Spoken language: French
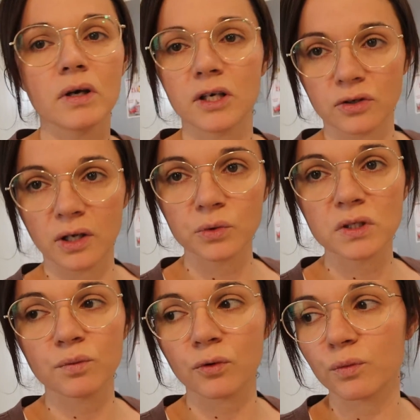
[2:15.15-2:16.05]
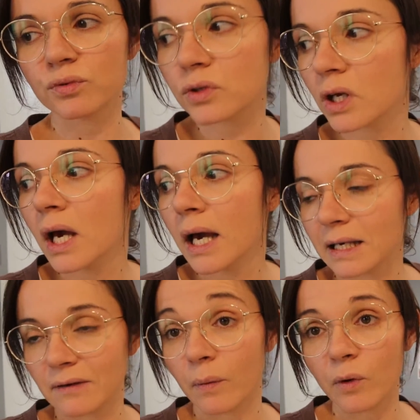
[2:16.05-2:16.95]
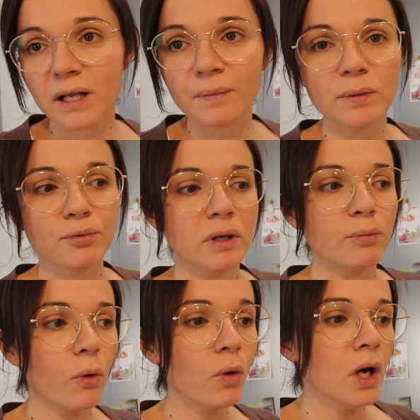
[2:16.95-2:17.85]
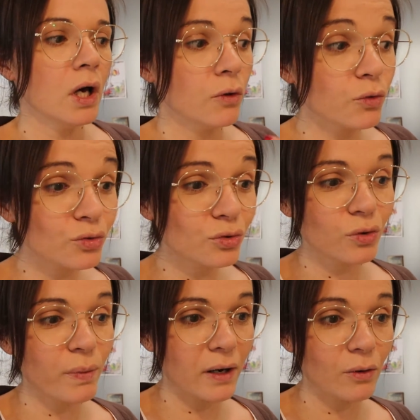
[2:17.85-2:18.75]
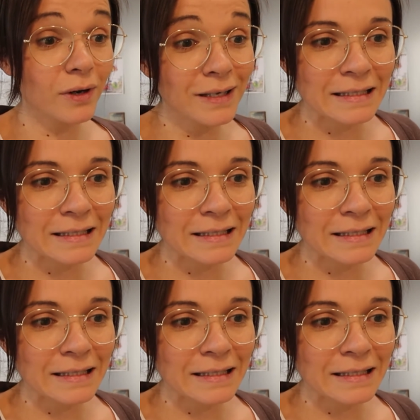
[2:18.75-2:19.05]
et j'en ai aussi pour le buste, qui est vraiment adapté pour les pros. Donc du coup, ben,